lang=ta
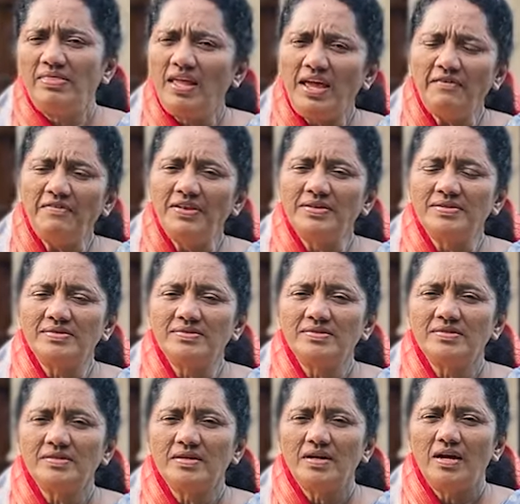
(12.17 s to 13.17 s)
தேவன்
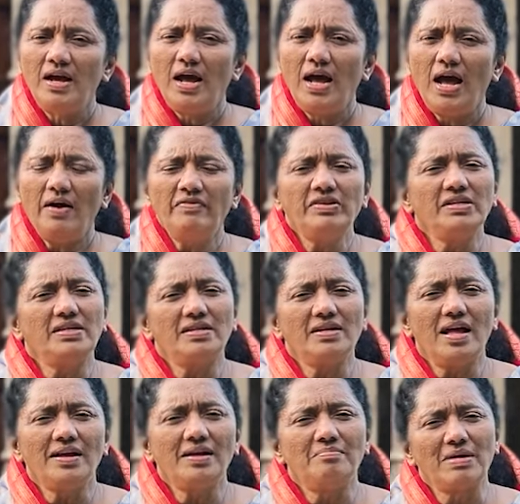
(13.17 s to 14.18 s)

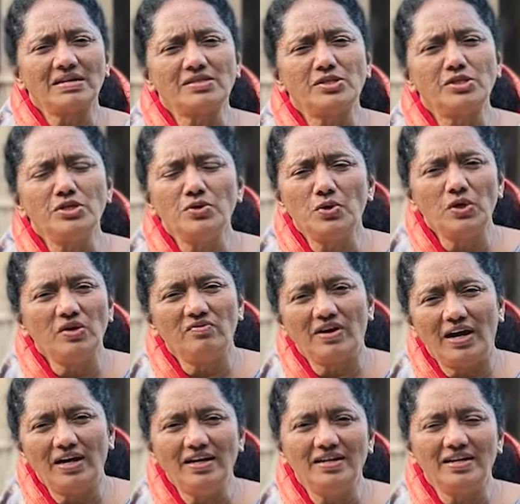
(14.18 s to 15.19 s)
அவருக்காக பக்தியோடு
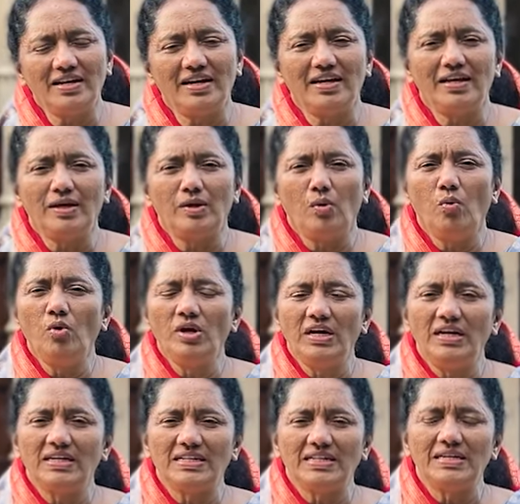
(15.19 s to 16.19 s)
வாழுகிற
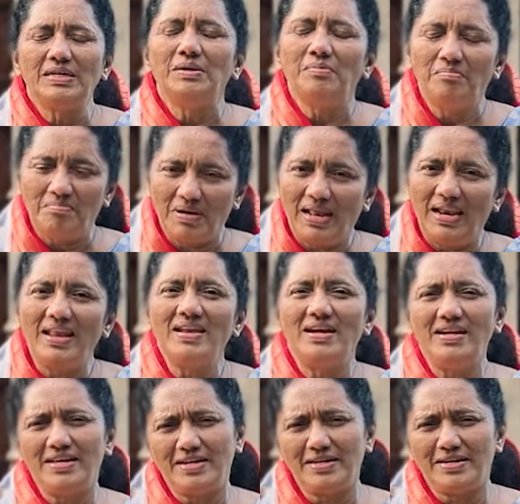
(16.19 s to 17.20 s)
உங்களுக்கு பலன்
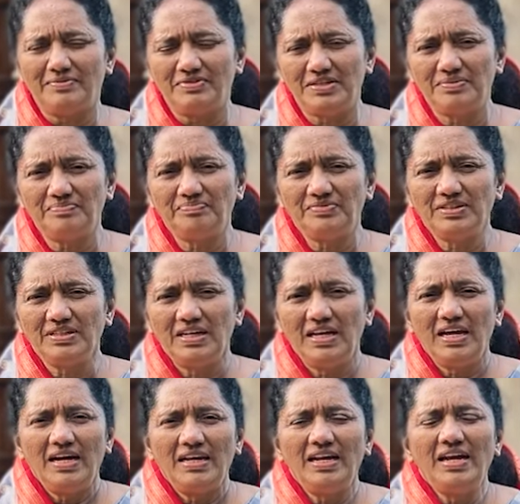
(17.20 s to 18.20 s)
அளிக்கிறது
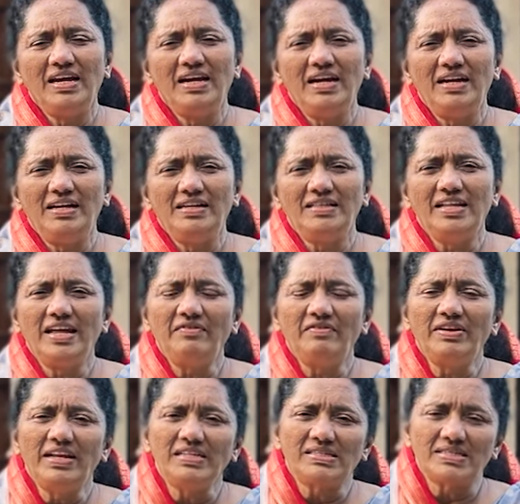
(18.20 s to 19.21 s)
நீங்கள்
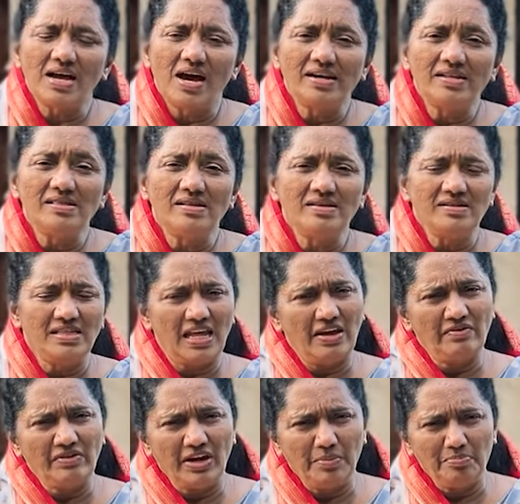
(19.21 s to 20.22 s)
தேவனை சார்ந்து
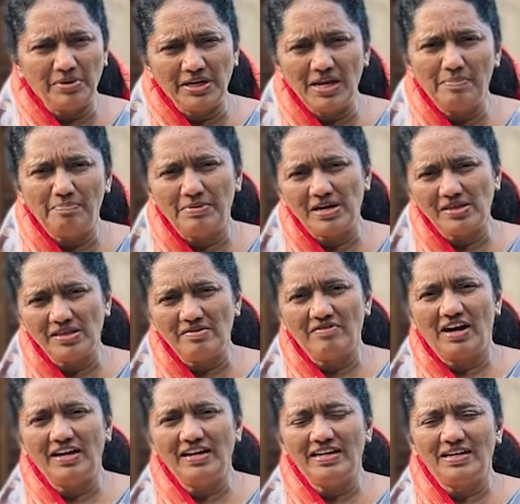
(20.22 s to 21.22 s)
தேவனை பிரியப்படுத்தி
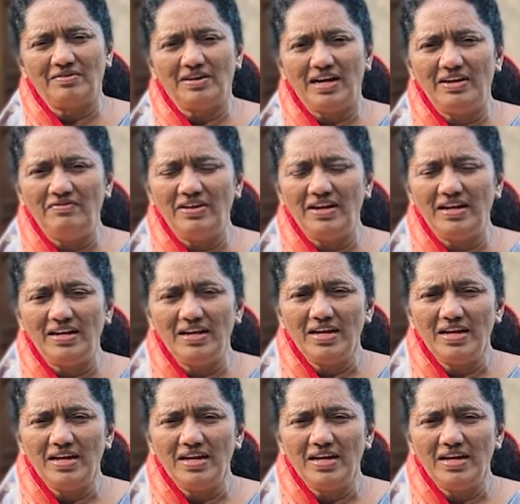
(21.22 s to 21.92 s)
வாழுகிற வாழ்வில்